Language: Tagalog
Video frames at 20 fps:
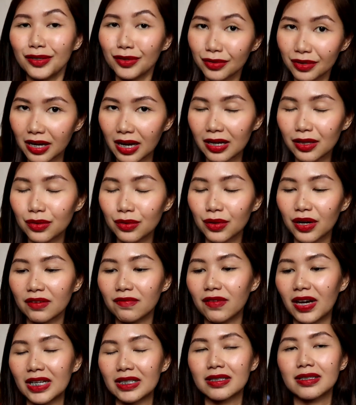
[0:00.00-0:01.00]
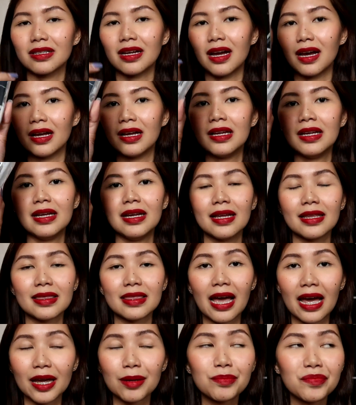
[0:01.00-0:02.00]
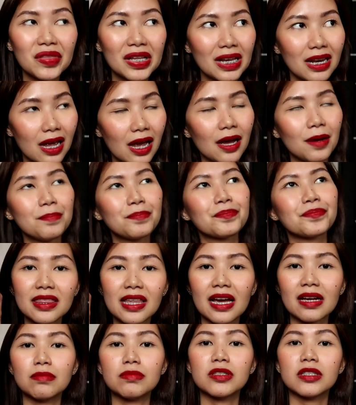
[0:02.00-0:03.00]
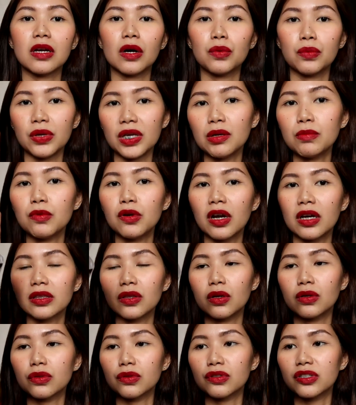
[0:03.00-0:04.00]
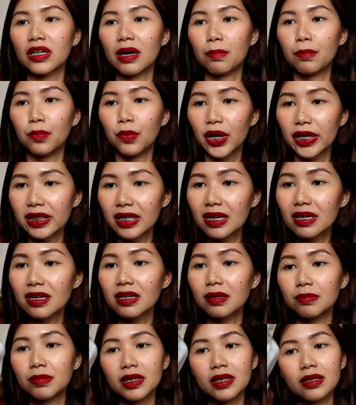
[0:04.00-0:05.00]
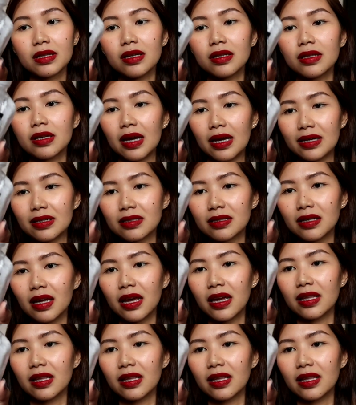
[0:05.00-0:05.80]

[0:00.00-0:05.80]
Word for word: yun nga, yung advice na time nila. 3 times a week mo lang daw to siya pwedeng gamitin, guys.